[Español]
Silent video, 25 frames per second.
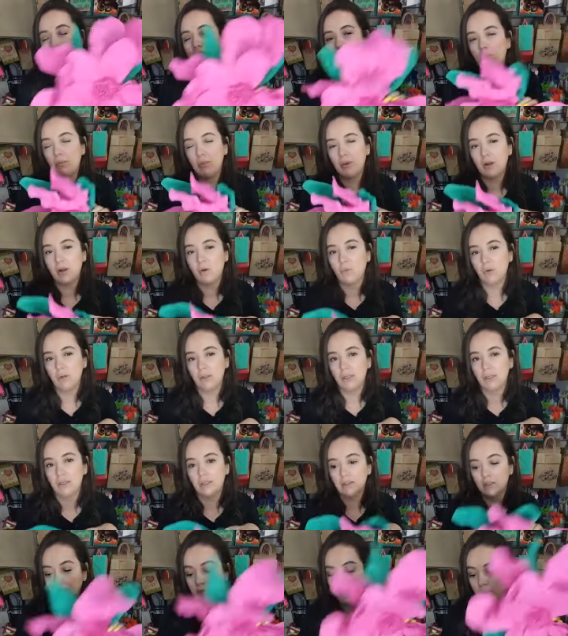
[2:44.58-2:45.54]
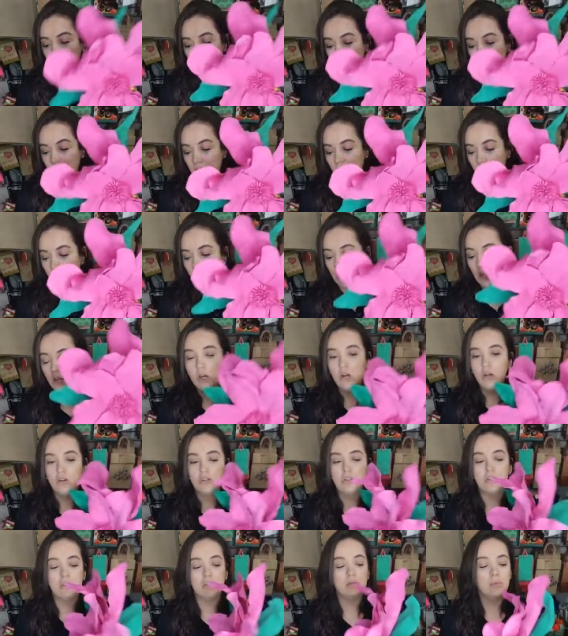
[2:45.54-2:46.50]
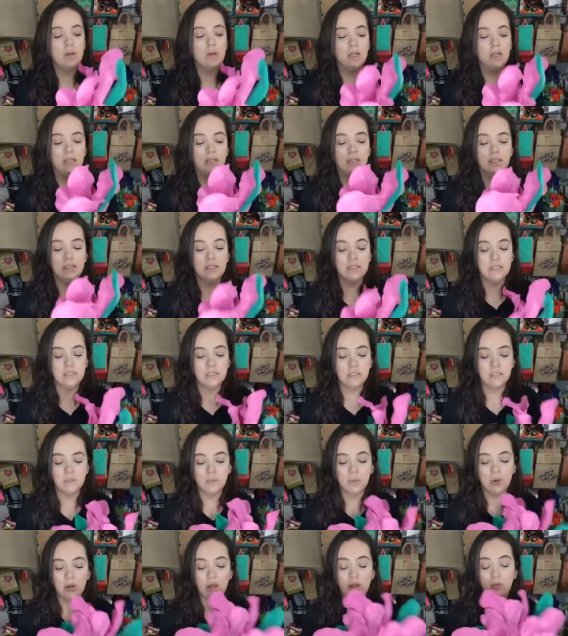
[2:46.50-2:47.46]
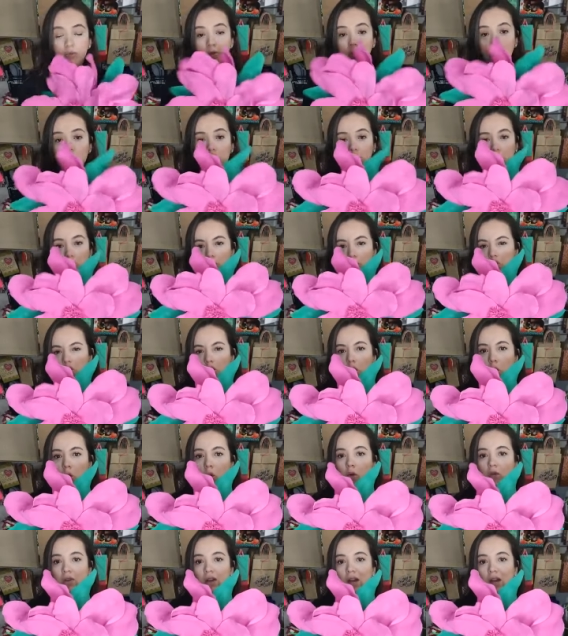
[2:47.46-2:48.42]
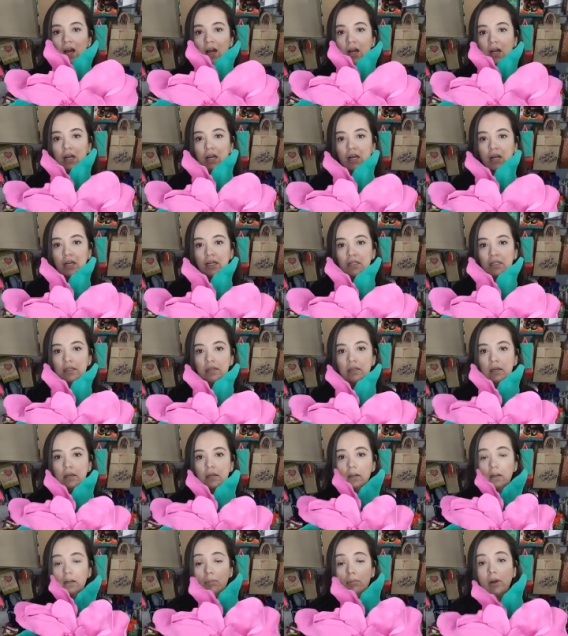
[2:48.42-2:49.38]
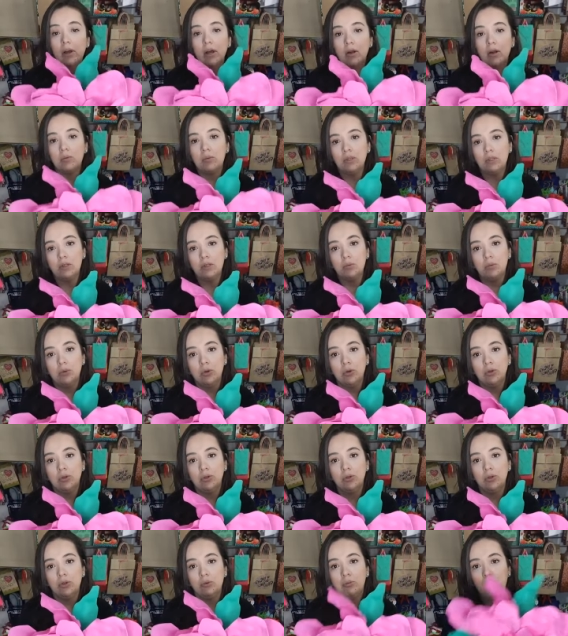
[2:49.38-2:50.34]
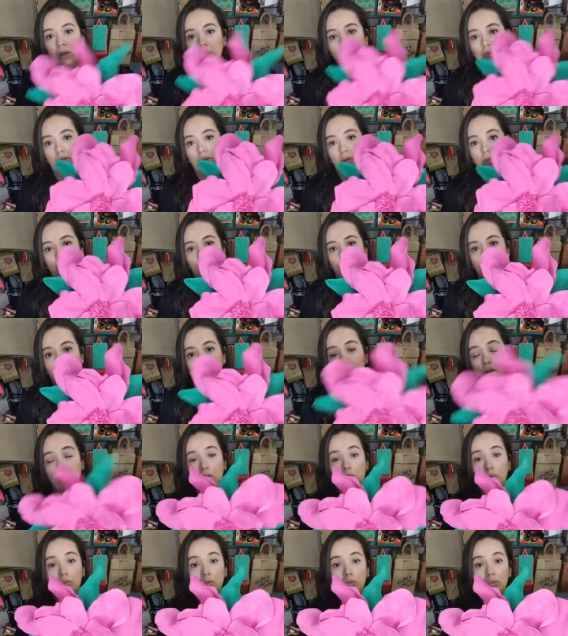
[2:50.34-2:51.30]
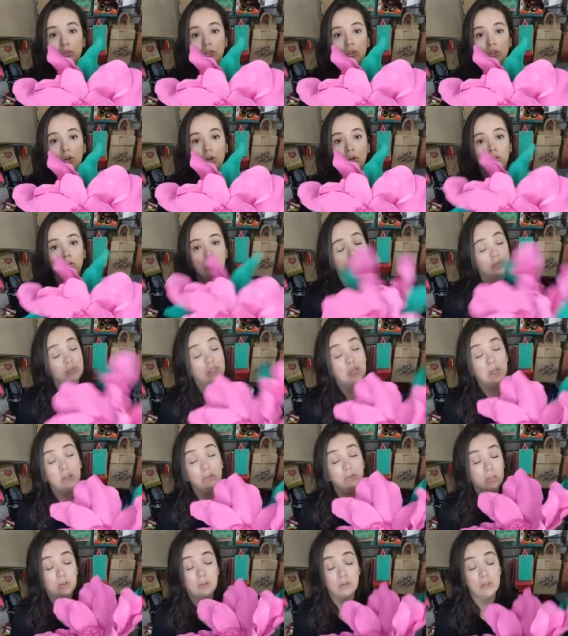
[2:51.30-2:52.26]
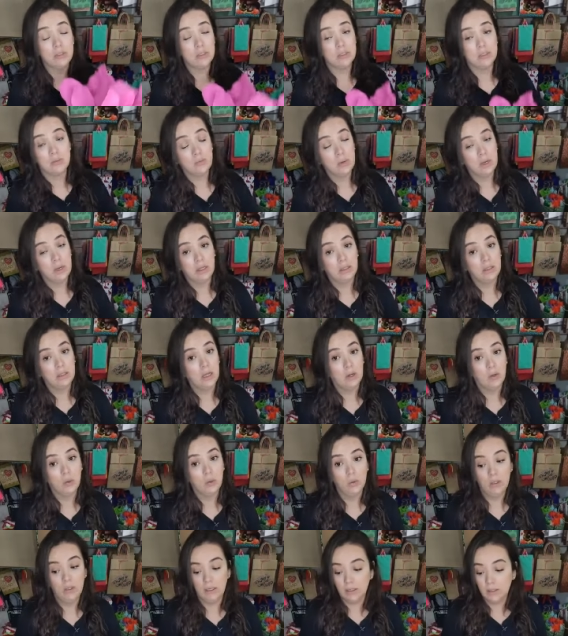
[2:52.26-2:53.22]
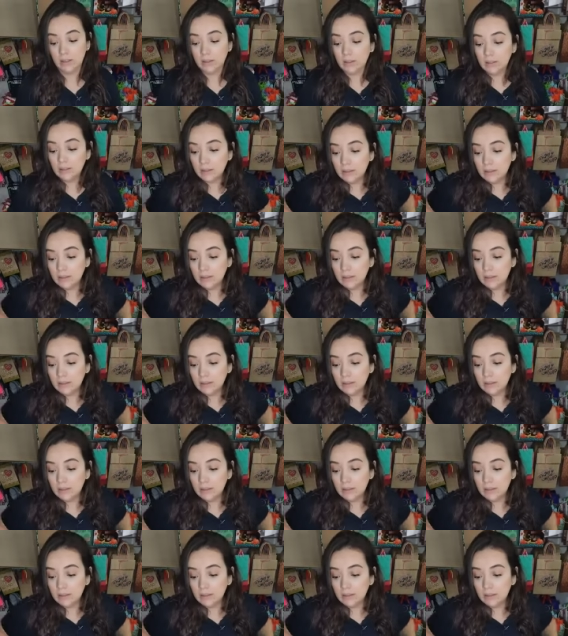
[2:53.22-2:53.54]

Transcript: sirve para cualquier temporada. Ustedes se imaginan estas, por ejemplo, solo blancas, para un matrimonio, para una primera comunión, o sea, una cosa espectacular. que